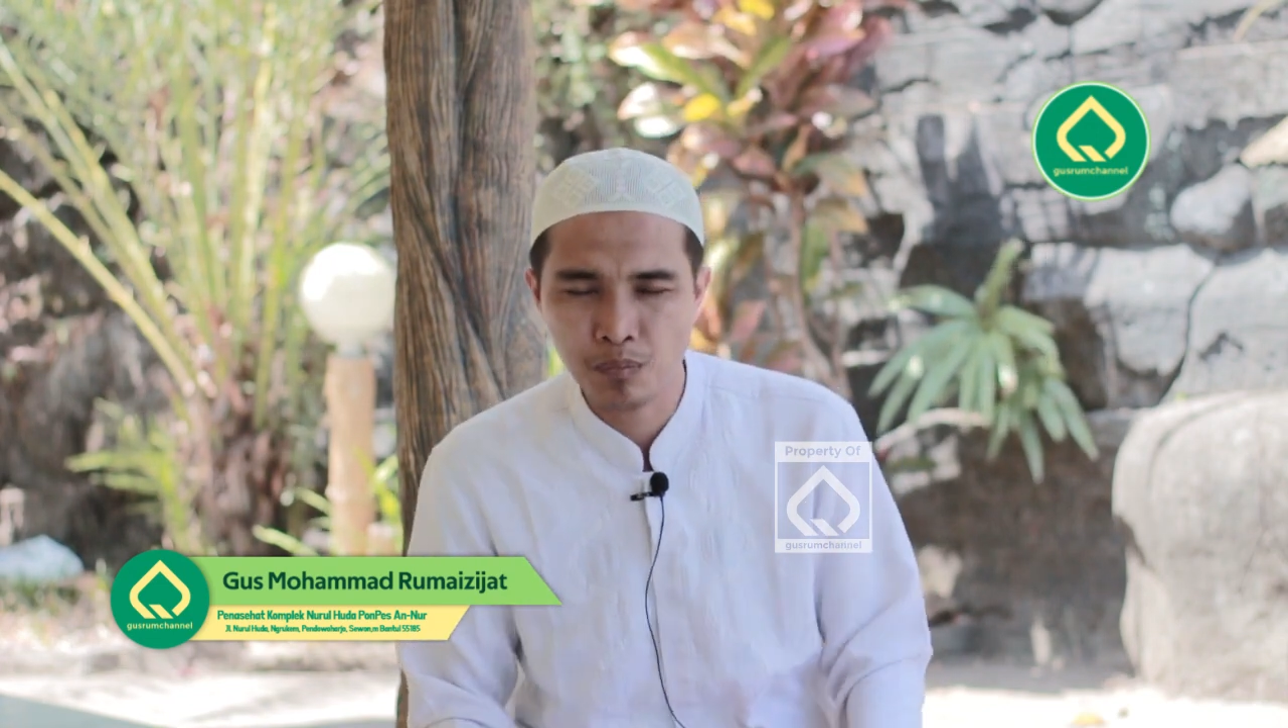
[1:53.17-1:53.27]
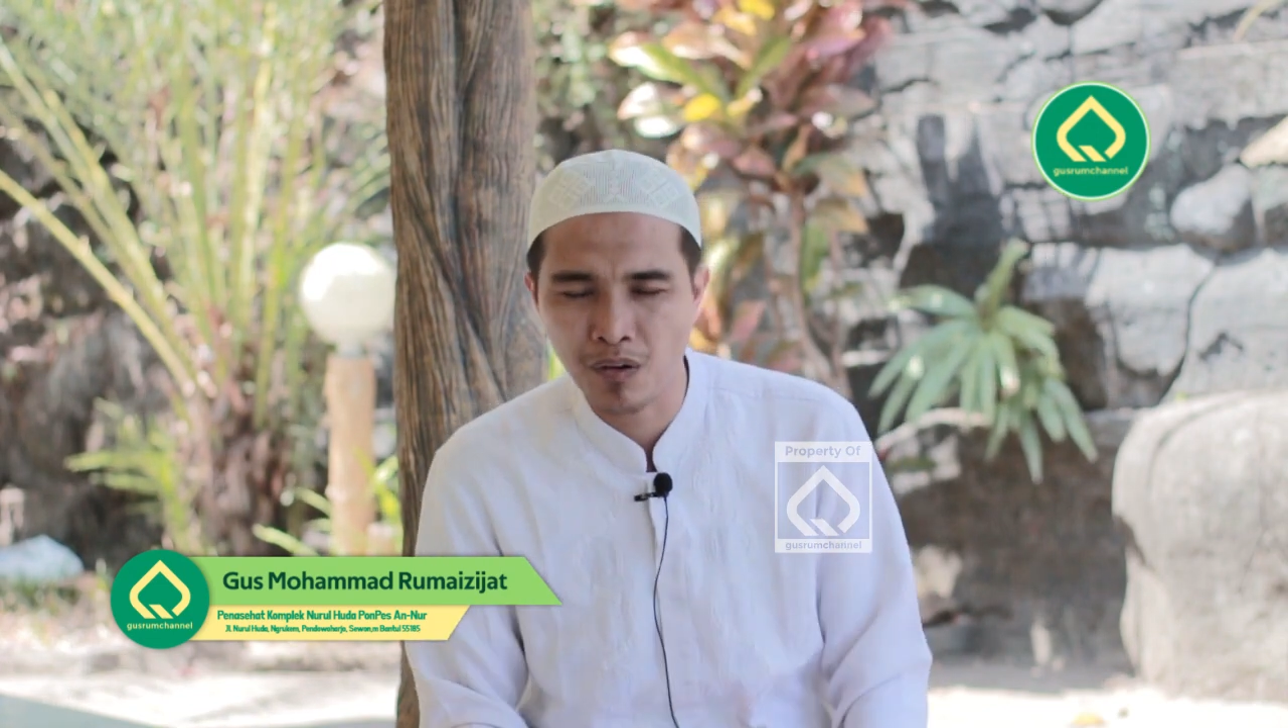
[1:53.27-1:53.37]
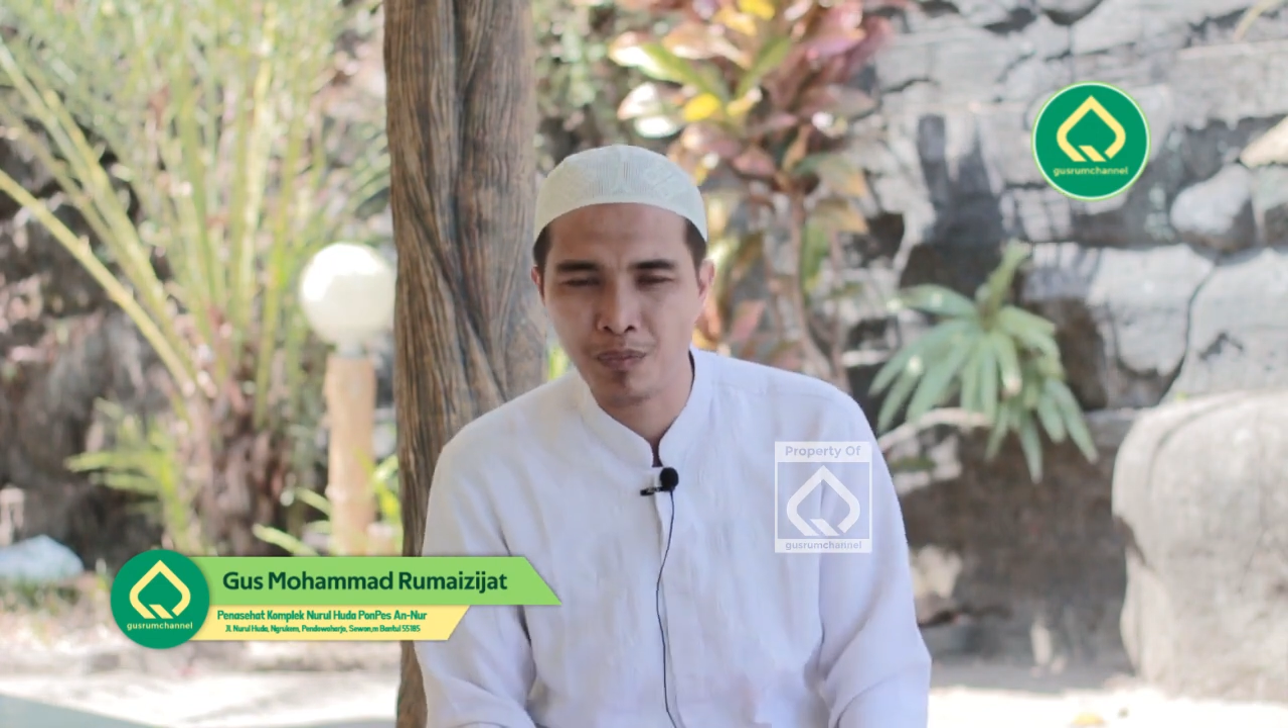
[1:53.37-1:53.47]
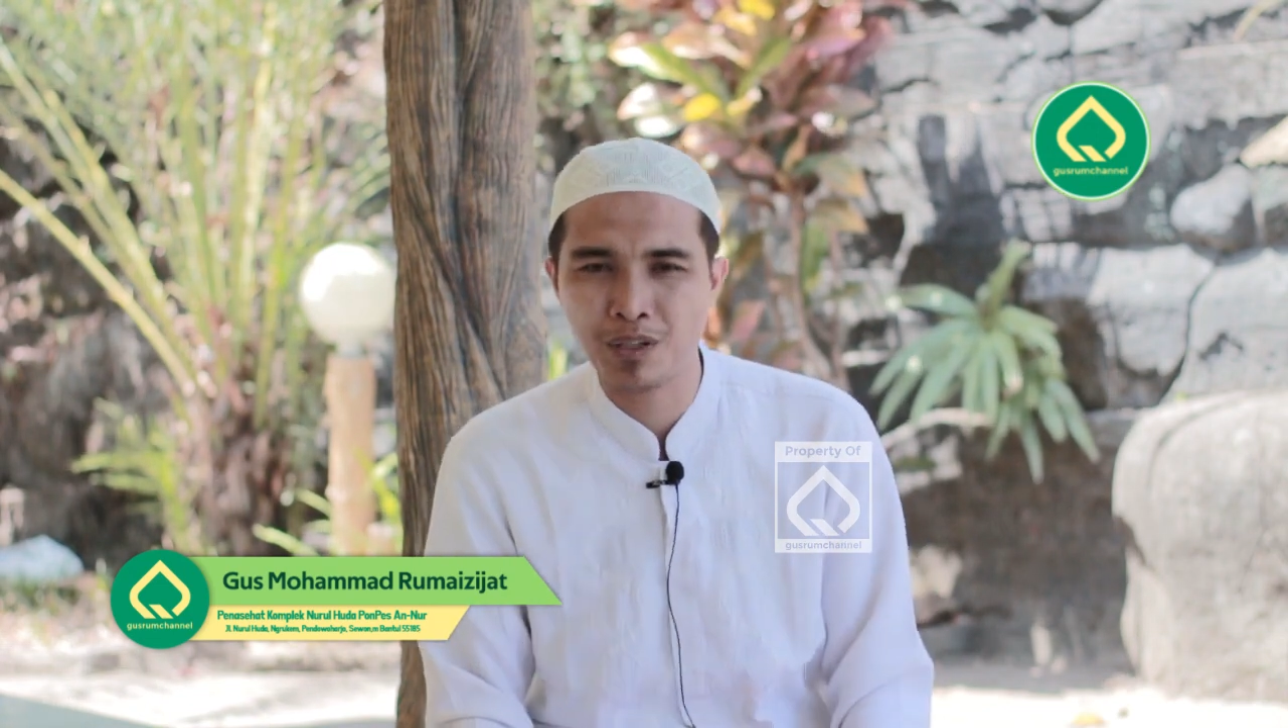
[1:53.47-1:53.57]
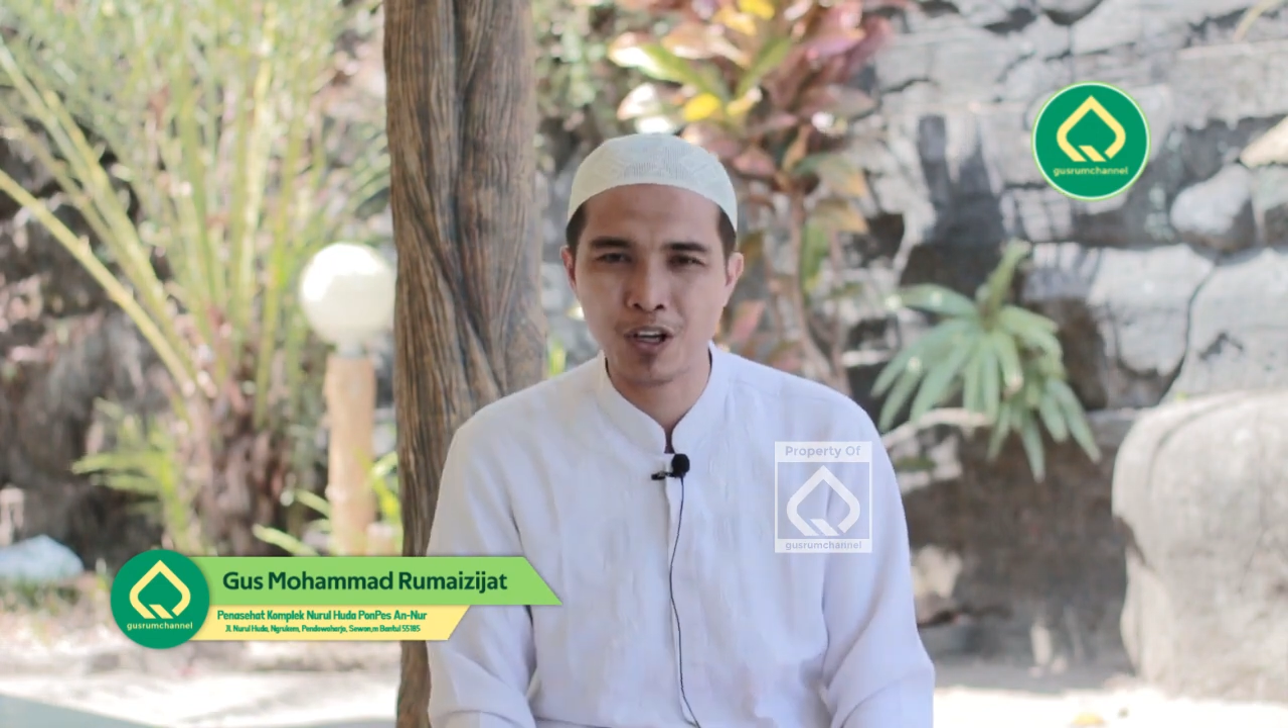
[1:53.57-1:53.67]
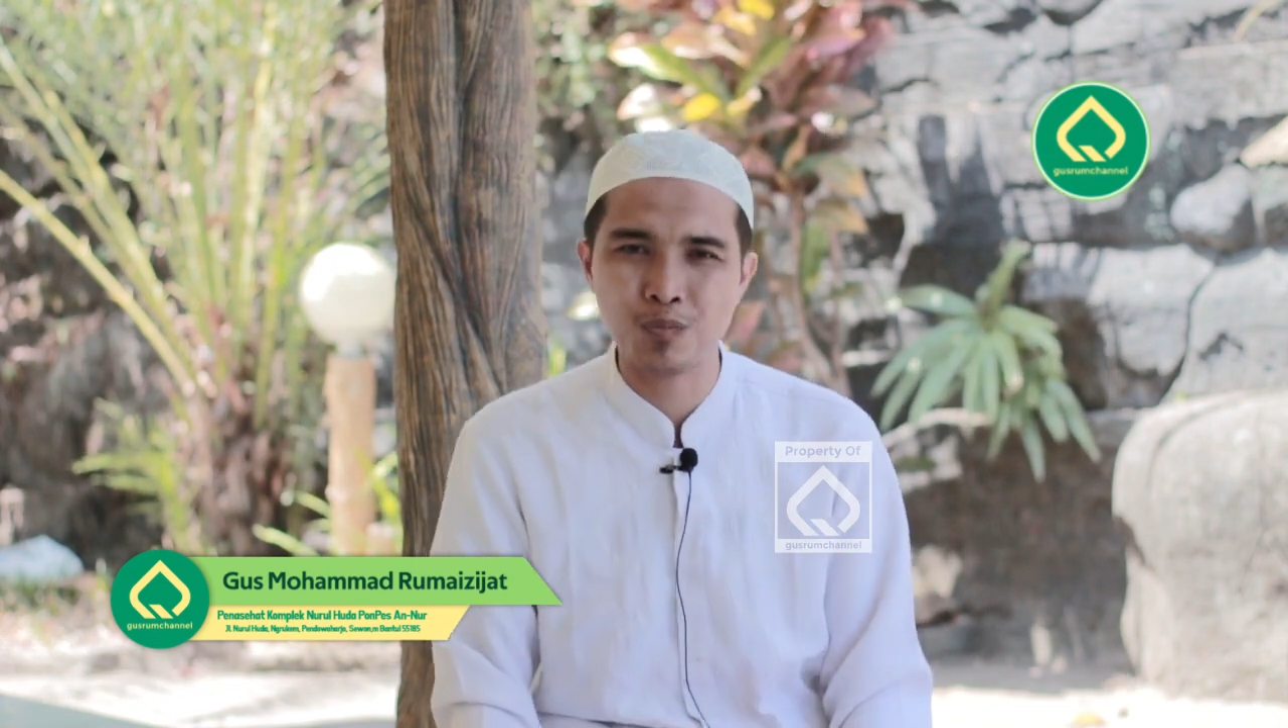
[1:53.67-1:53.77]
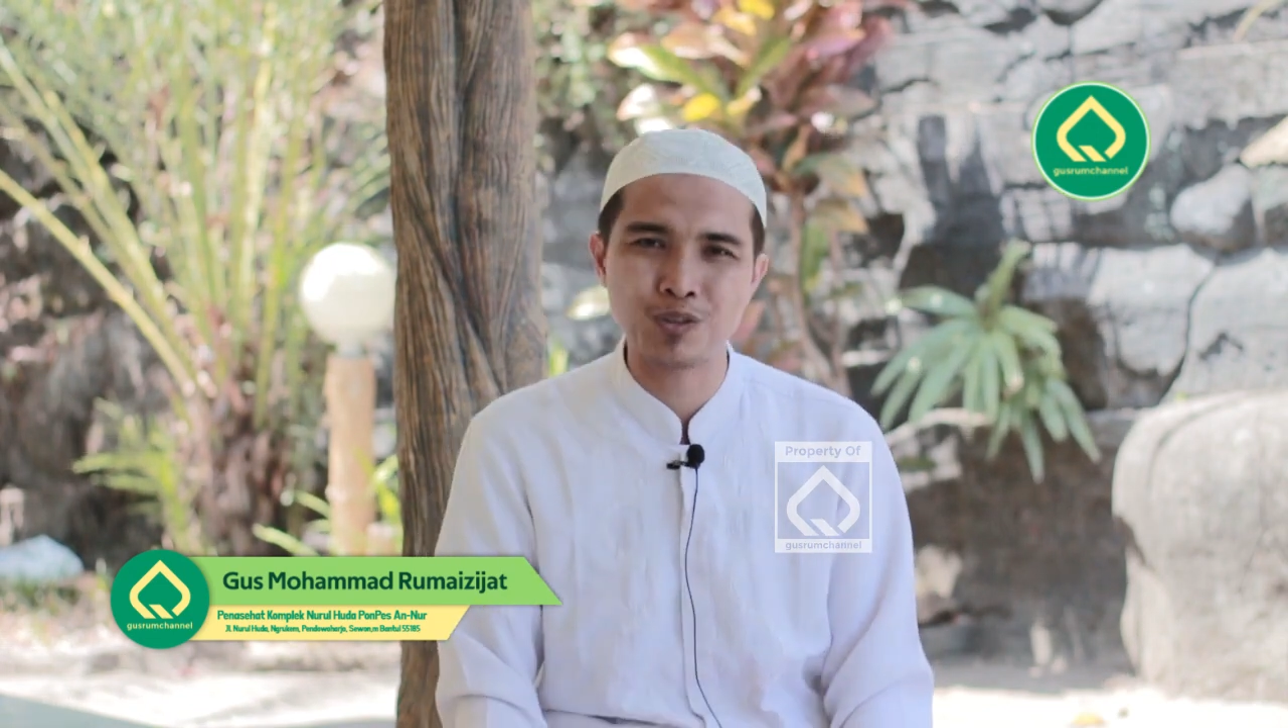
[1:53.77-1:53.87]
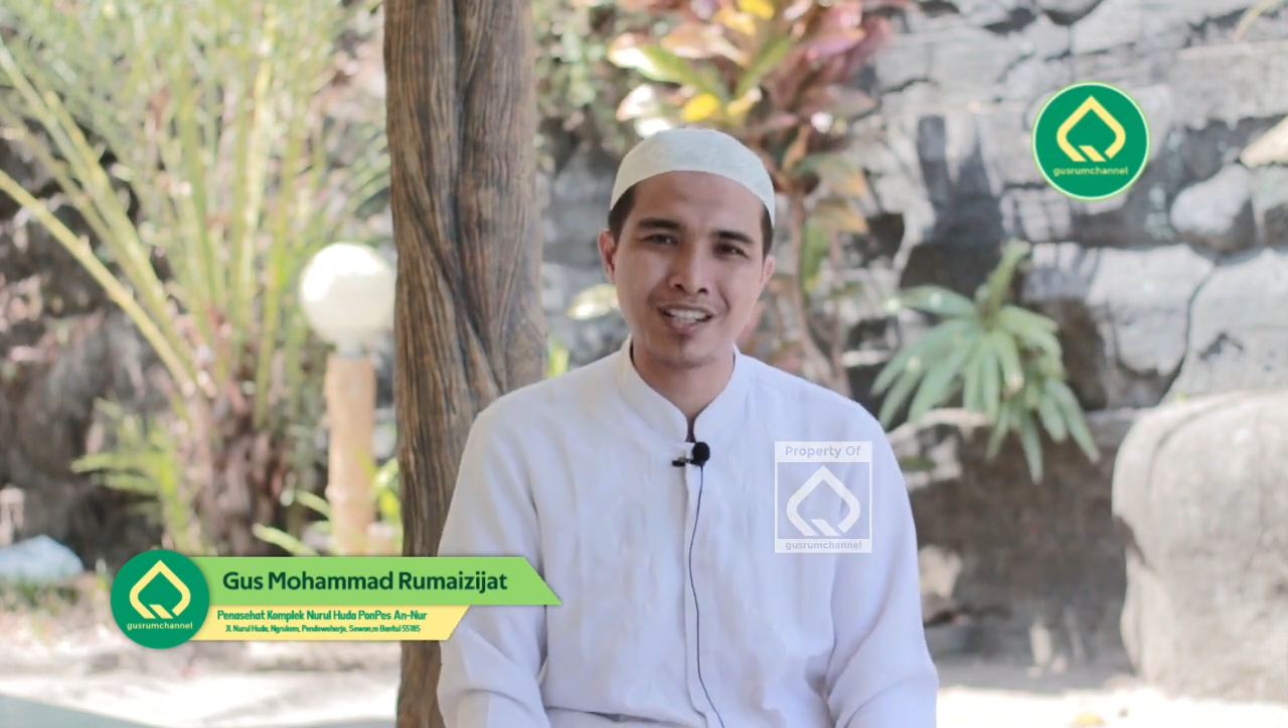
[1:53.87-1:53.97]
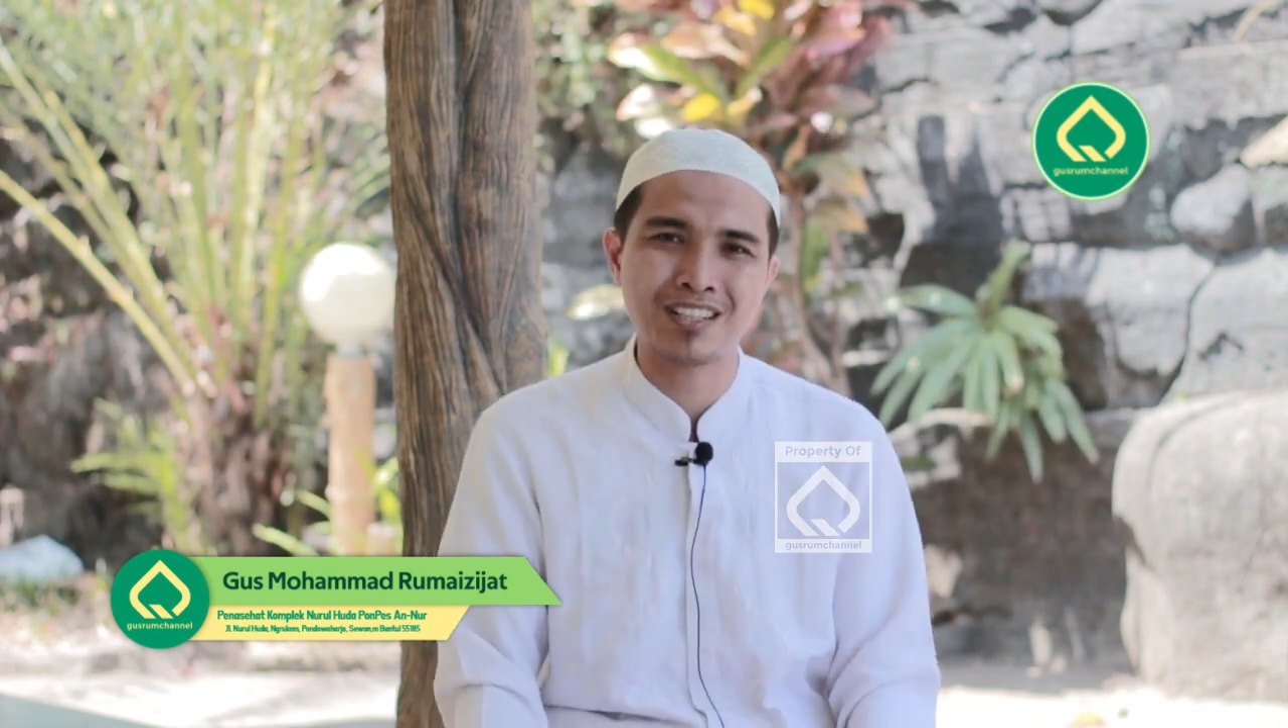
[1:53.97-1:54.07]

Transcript: bahwa beliau punya